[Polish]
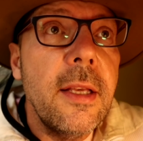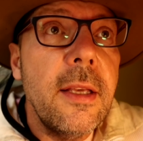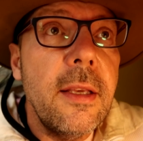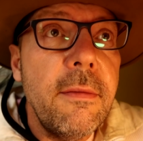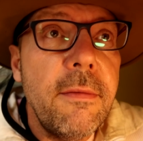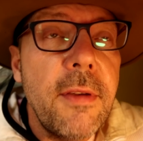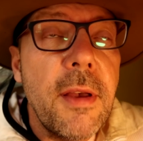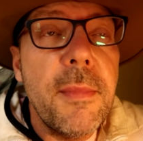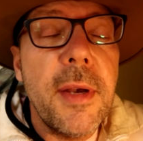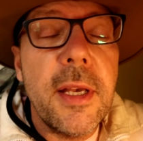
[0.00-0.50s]

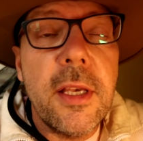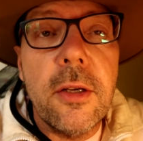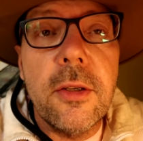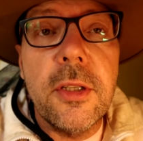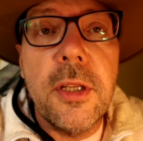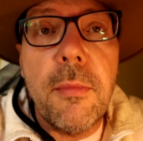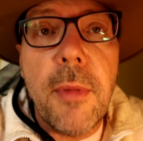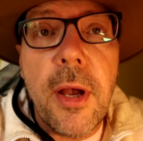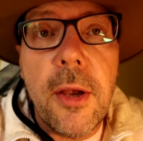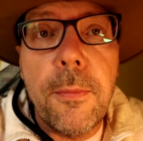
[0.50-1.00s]
i wiem, jakie
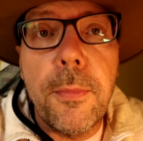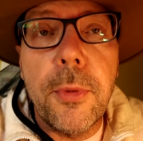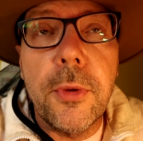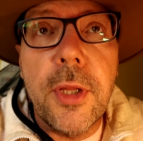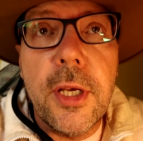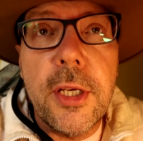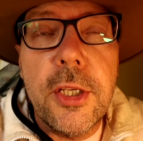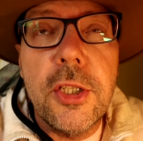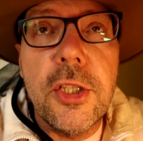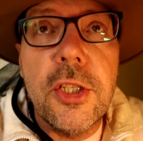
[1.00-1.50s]
oni mają
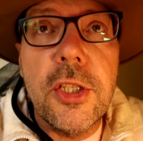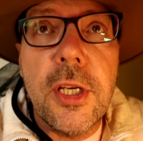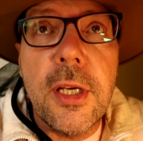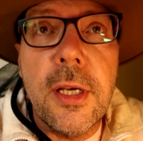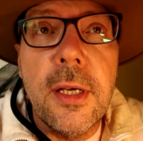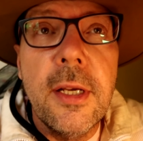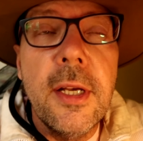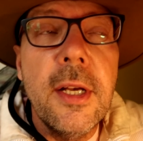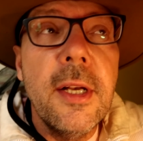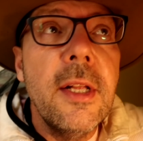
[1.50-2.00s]

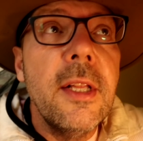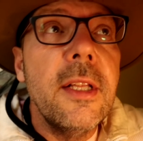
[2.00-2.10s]
podejście